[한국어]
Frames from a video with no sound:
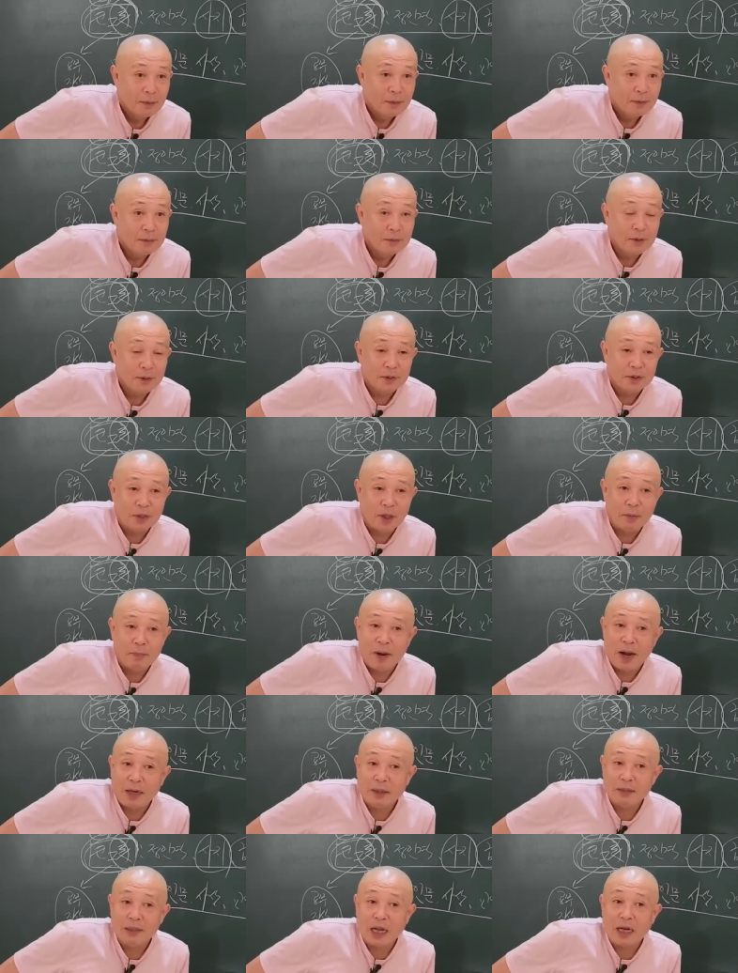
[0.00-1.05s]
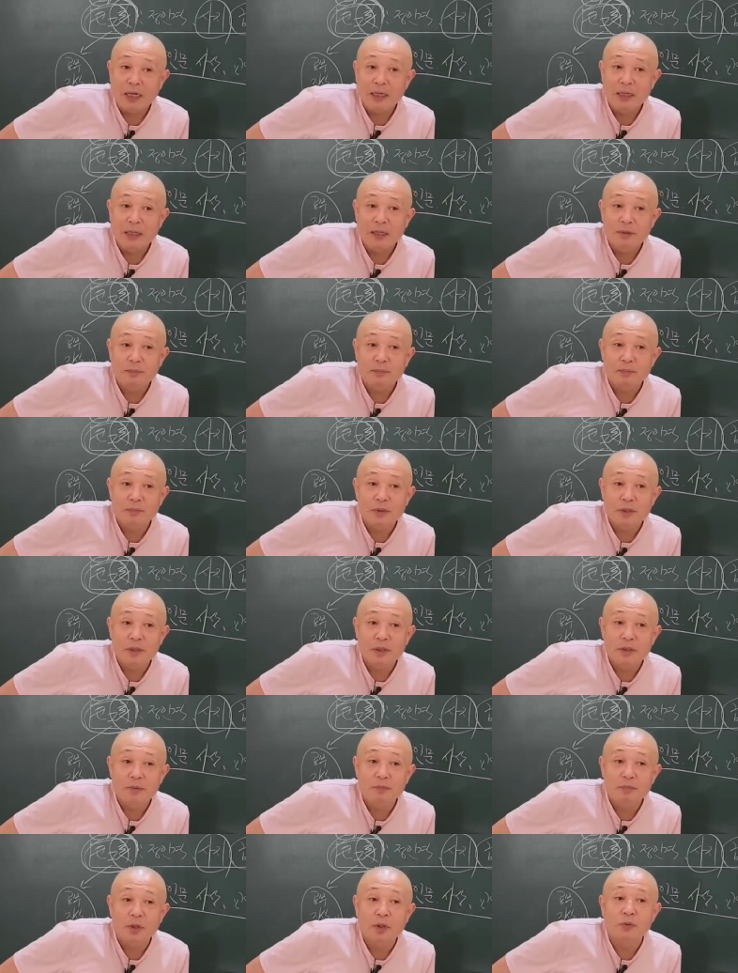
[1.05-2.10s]
근데 대박 날,
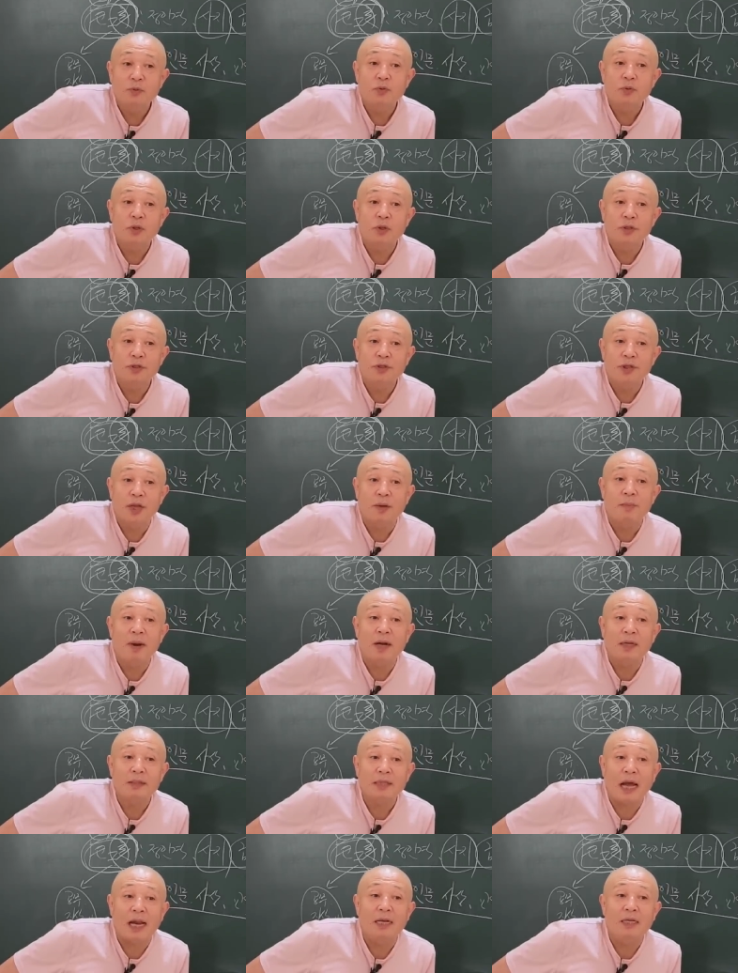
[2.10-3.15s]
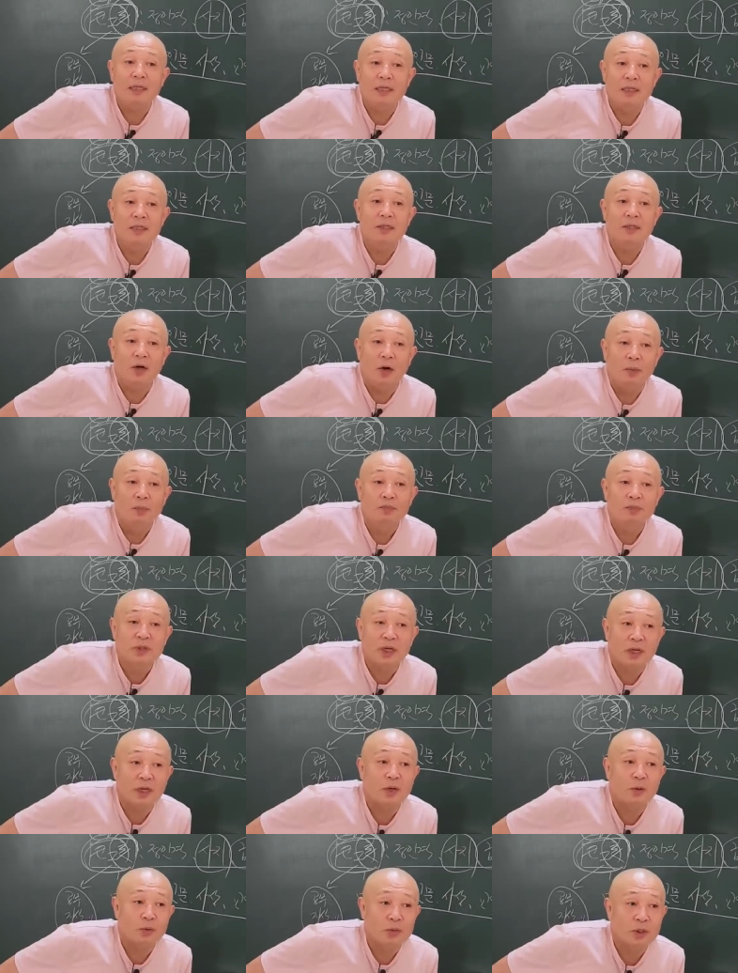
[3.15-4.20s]
평소에는 대박 날 일이
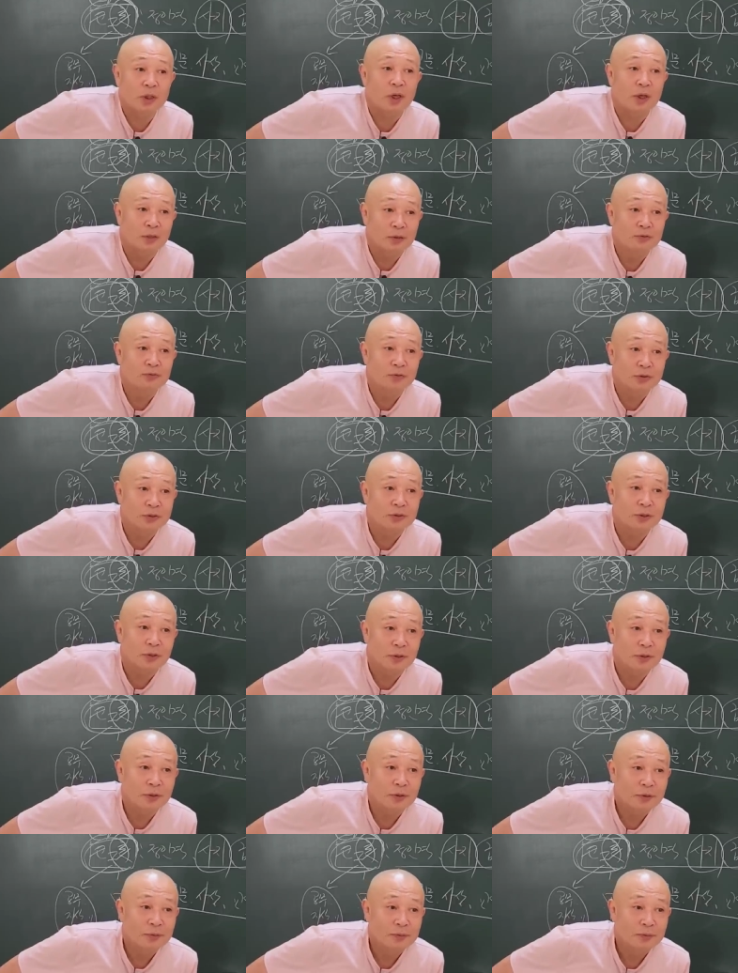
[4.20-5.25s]
없다라고 생각할 수 있어.